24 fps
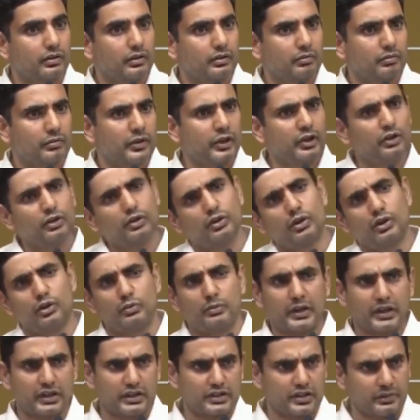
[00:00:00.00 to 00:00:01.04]
మీరు ఒక
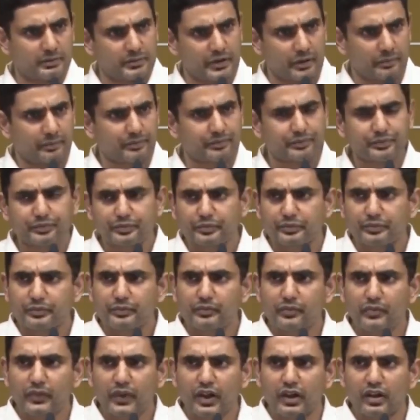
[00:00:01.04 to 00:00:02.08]
పక్కన చెప్తాం
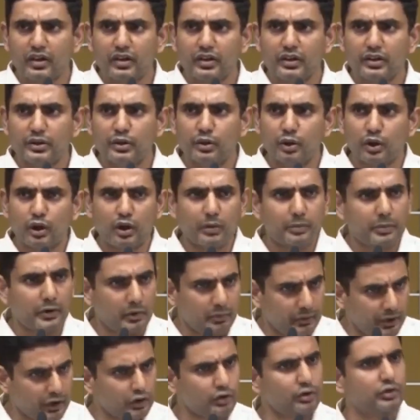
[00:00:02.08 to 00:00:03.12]
యూరోప్లో
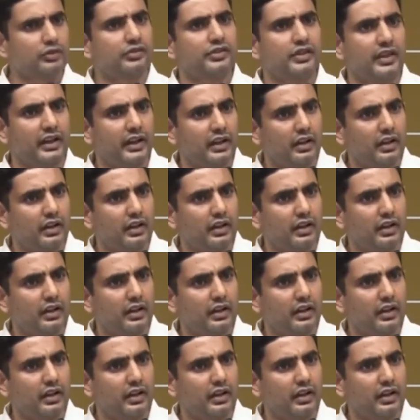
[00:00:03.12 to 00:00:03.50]
మీరు చూస్తే